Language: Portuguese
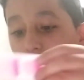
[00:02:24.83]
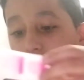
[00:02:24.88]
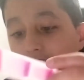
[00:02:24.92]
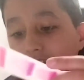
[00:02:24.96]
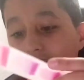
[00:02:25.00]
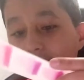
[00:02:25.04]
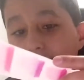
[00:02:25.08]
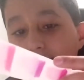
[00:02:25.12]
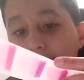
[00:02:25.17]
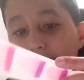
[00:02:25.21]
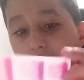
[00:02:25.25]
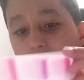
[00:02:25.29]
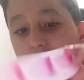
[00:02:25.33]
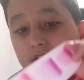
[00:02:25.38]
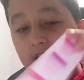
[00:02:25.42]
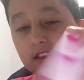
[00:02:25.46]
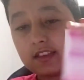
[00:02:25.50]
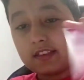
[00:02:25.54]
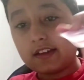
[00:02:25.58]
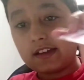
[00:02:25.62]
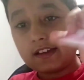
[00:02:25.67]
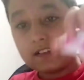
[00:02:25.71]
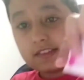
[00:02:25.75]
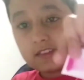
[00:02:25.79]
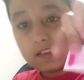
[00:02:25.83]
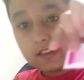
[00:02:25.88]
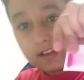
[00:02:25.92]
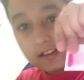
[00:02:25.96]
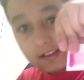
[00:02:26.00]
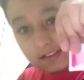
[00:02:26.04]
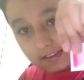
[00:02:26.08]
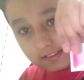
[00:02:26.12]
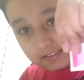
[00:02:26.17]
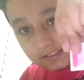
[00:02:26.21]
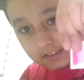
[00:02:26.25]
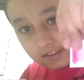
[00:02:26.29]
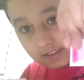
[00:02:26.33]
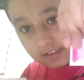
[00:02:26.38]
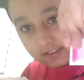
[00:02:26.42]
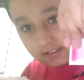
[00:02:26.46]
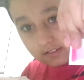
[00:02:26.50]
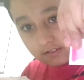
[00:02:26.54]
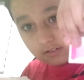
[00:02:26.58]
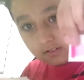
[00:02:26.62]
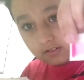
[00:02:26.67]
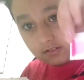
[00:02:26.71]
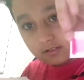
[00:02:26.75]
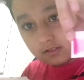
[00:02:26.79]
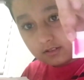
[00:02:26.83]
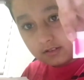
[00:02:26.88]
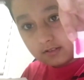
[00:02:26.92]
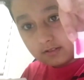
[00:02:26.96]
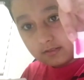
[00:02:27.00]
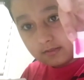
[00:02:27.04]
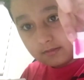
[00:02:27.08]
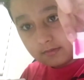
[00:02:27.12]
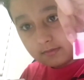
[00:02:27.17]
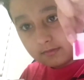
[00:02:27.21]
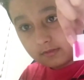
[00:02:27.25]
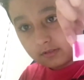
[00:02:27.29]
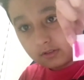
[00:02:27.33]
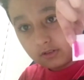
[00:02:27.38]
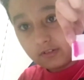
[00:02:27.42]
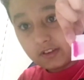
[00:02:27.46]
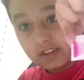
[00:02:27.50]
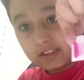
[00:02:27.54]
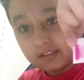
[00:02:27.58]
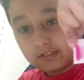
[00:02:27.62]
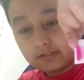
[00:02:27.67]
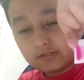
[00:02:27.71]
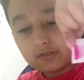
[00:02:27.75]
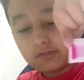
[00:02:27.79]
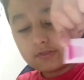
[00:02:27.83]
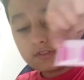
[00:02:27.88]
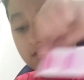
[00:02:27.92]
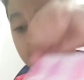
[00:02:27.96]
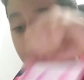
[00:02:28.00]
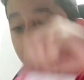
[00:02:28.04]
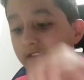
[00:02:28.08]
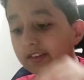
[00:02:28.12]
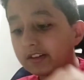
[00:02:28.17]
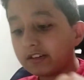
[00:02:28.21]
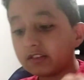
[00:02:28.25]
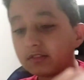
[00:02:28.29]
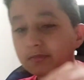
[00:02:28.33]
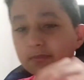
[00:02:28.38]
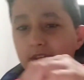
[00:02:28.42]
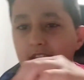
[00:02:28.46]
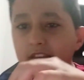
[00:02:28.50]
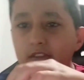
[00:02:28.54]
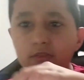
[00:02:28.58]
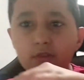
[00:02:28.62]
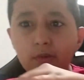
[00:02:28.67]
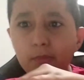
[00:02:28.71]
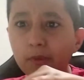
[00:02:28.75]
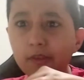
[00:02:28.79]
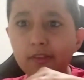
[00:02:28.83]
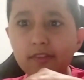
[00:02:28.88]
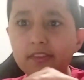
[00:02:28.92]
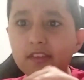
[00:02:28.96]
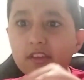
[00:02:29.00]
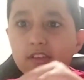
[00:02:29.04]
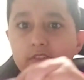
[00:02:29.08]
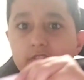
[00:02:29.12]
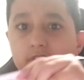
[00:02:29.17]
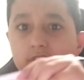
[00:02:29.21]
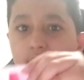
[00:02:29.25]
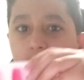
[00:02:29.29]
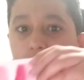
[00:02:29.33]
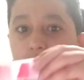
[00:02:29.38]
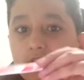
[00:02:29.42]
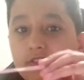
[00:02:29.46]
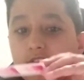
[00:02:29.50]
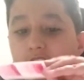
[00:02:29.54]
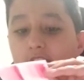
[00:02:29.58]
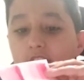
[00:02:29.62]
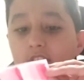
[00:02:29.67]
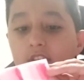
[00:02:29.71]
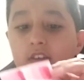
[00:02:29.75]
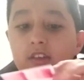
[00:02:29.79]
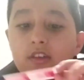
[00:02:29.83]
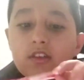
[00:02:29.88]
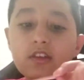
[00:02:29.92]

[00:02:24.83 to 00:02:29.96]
Aqui para treinar degradê, ó, que eu ainda tô treinando, bem no comecinho, gente.